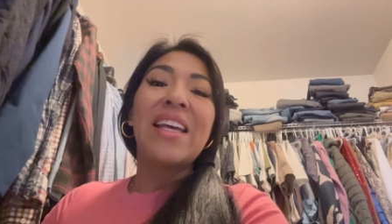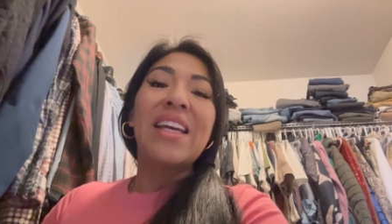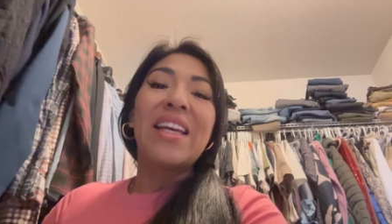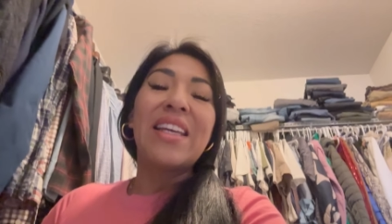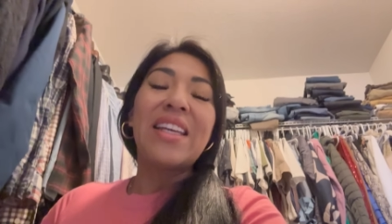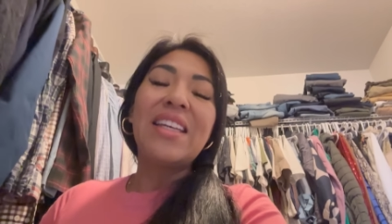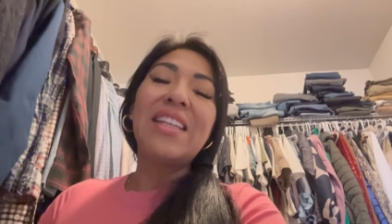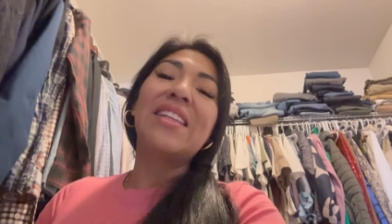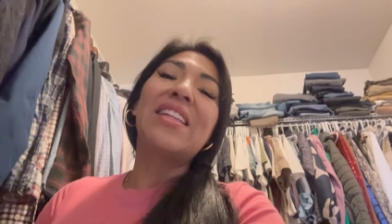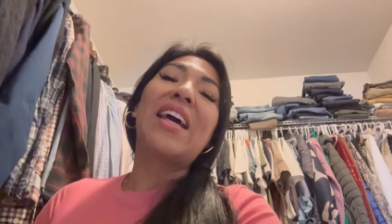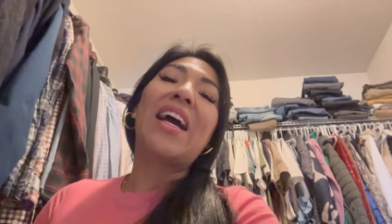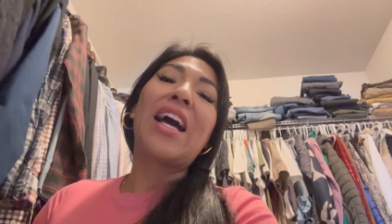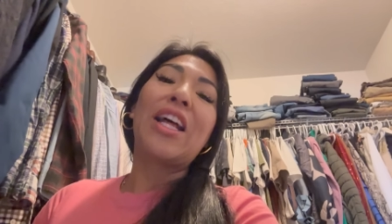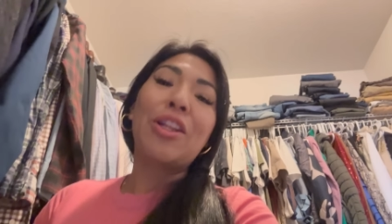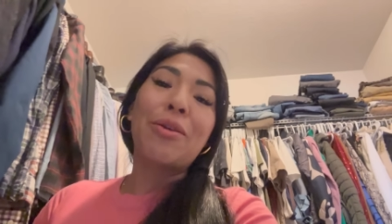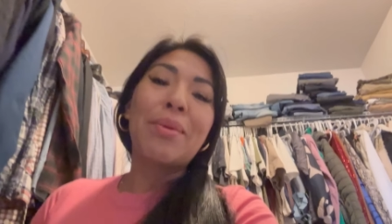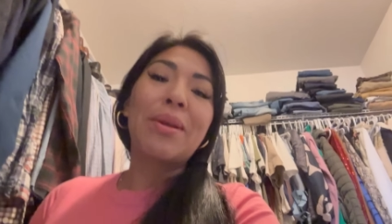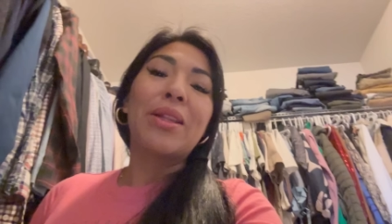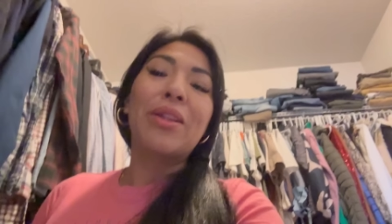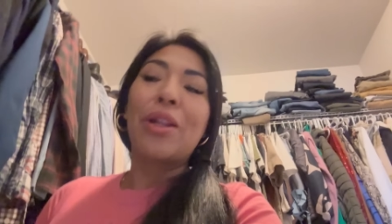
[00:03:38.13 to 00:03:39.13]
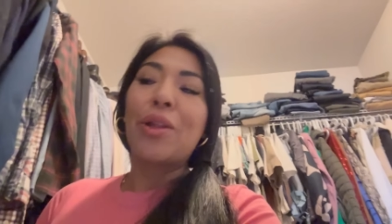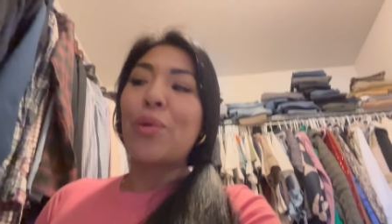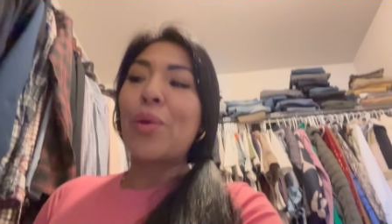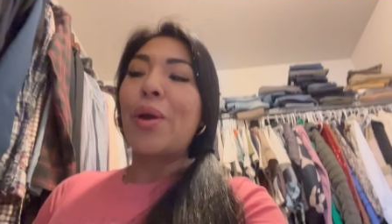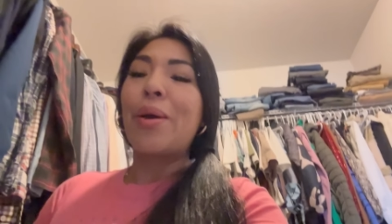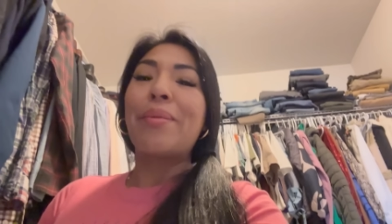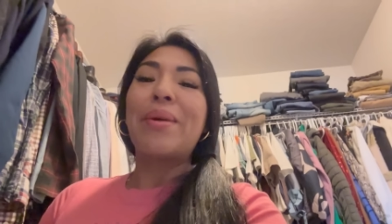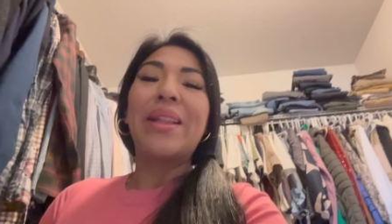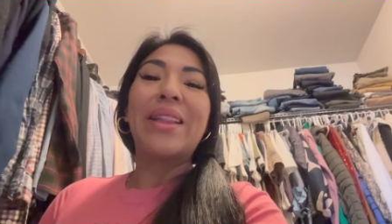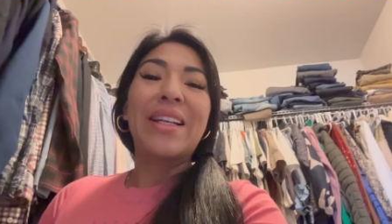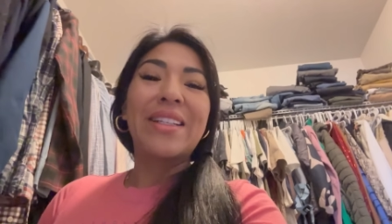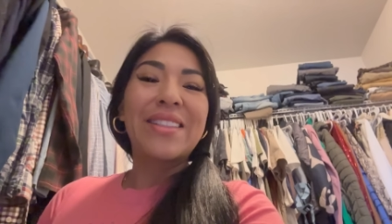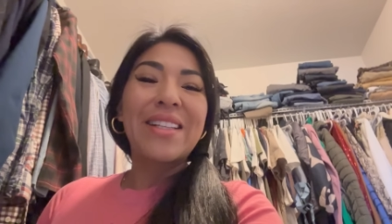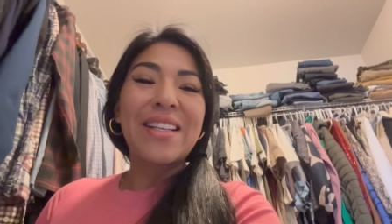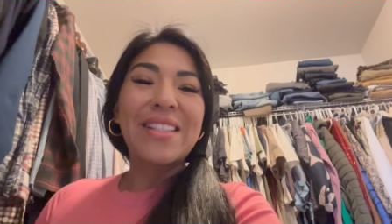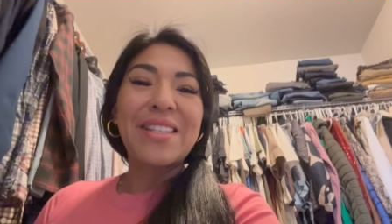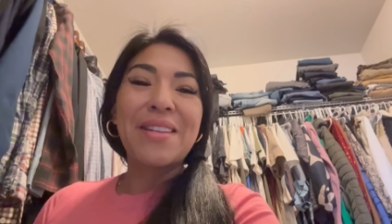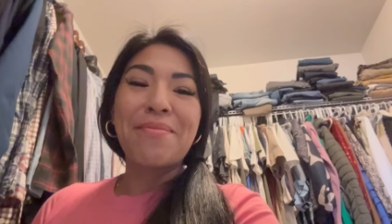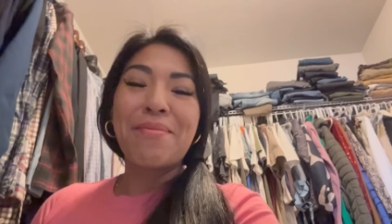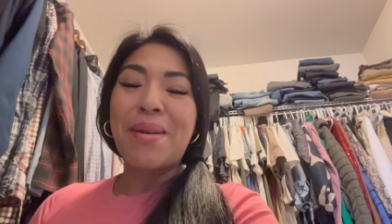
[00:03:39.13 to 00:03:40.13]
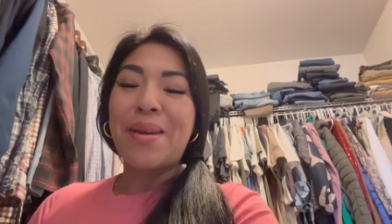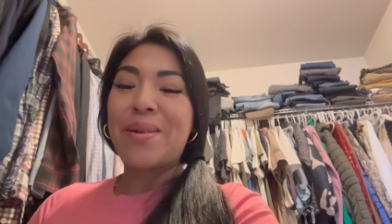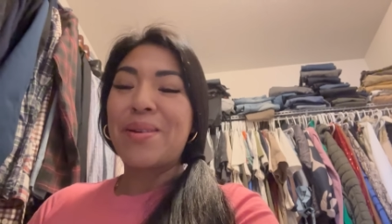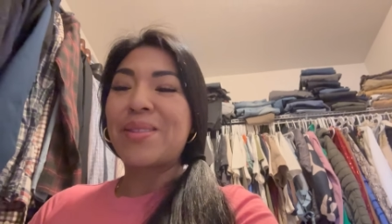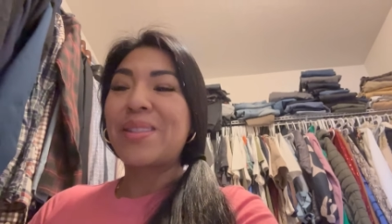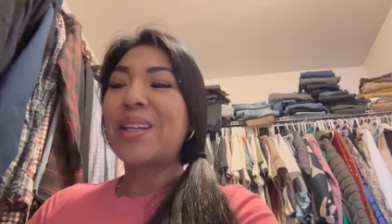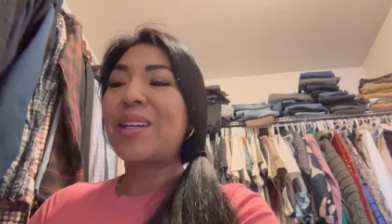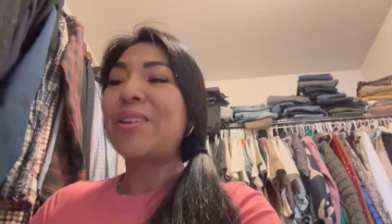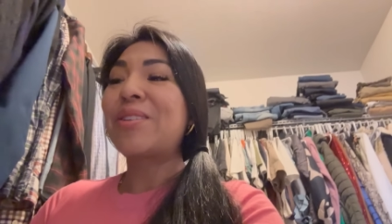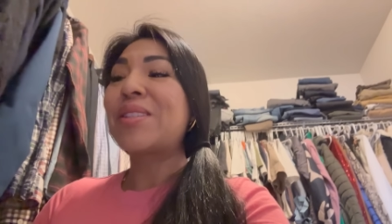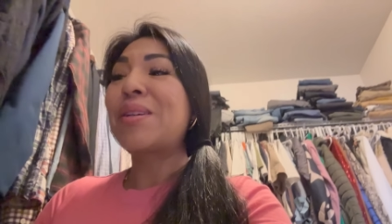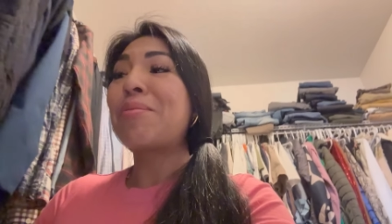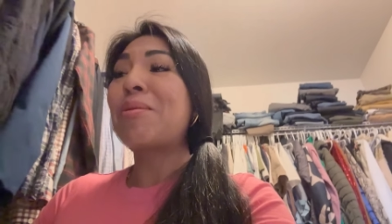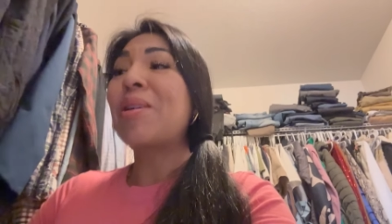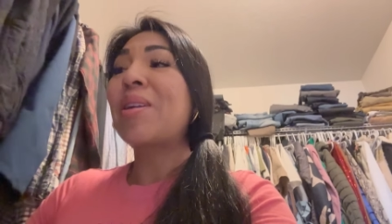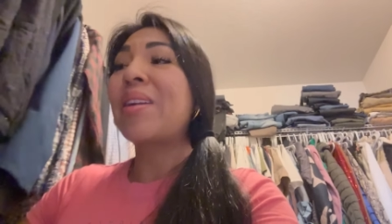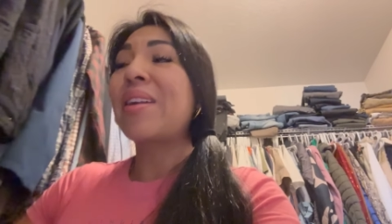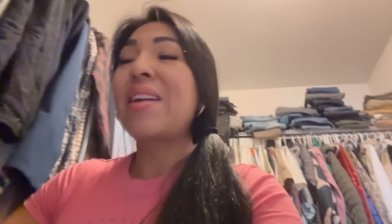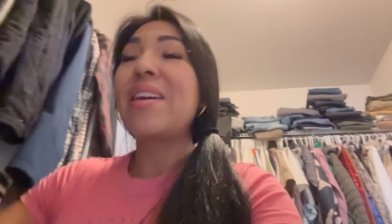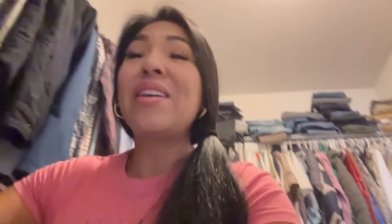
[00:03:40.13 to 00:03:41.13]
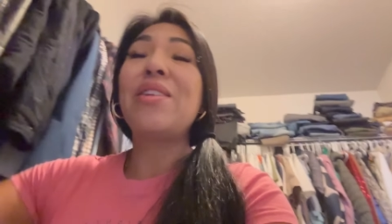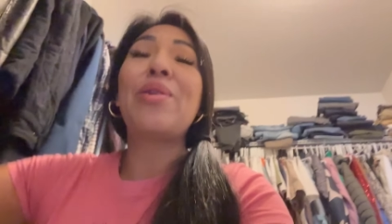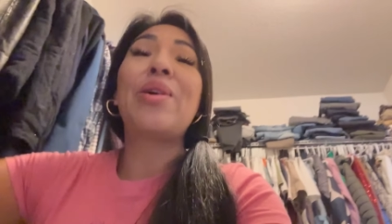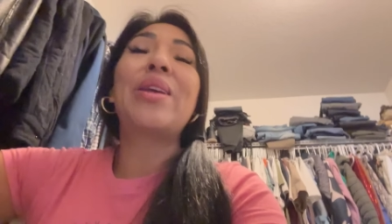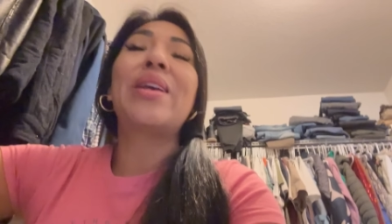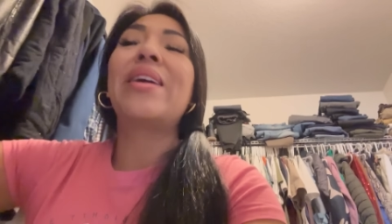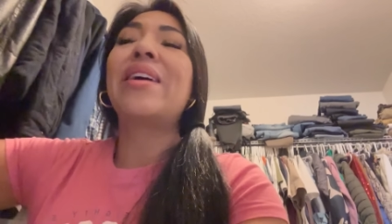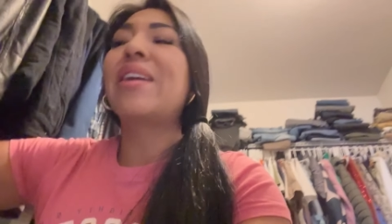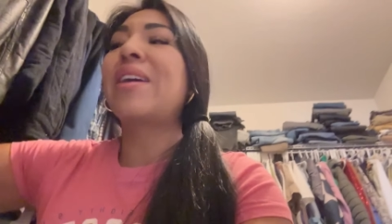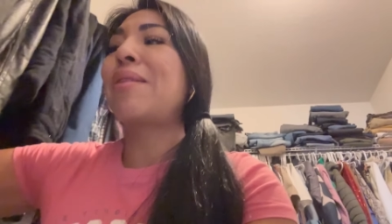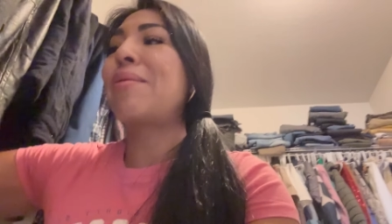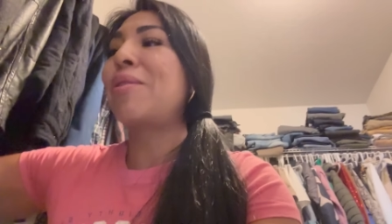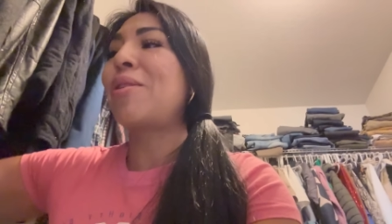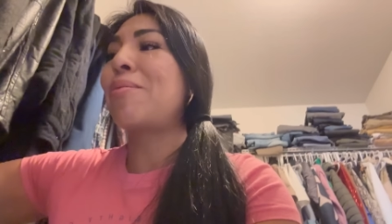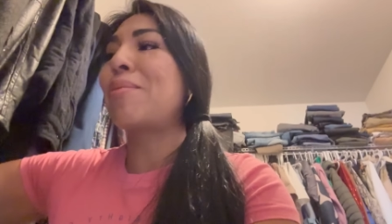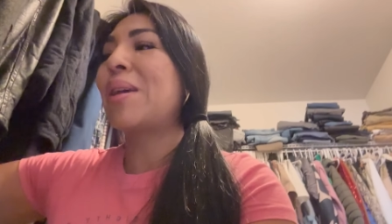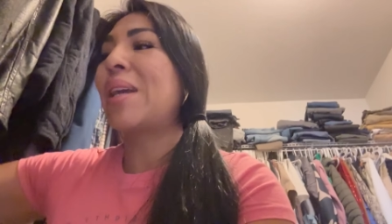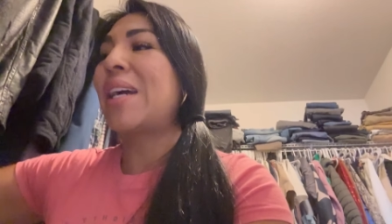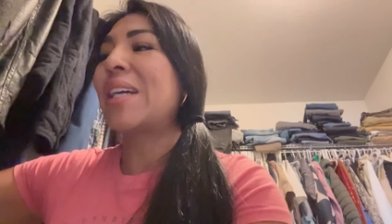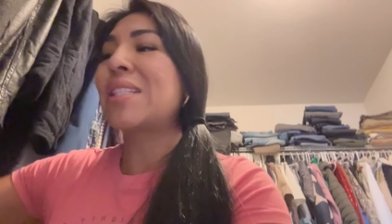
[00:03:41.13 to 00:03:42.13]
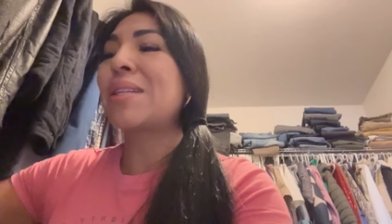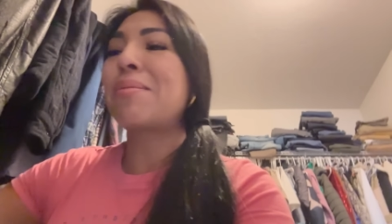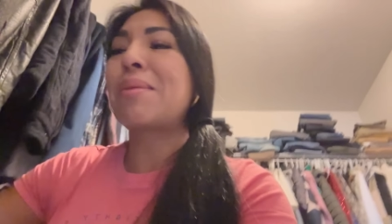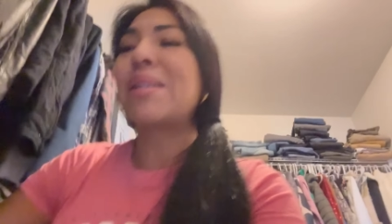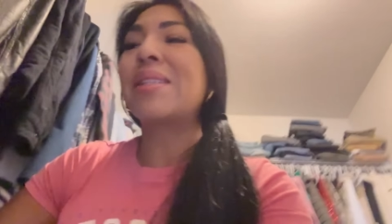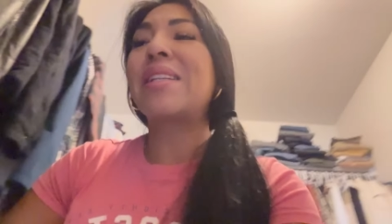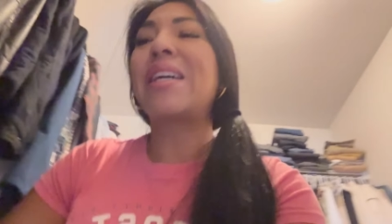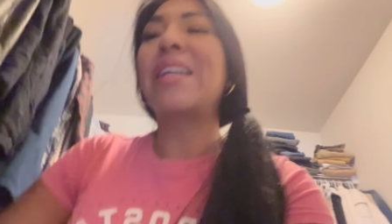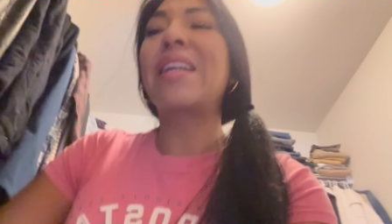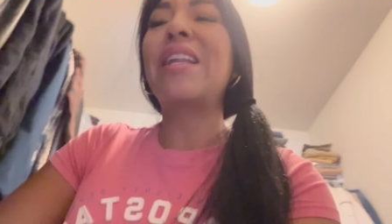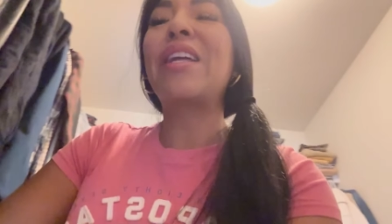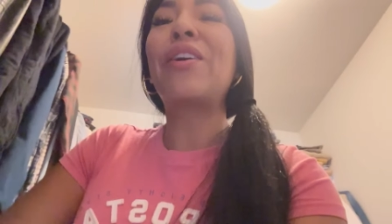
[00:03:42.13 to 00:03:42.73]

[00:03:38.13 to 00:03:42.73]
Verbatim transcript: y dejándome nuevamente el seis y medio. Así que nos hemos reído ayer que vino a mi casa más tarde.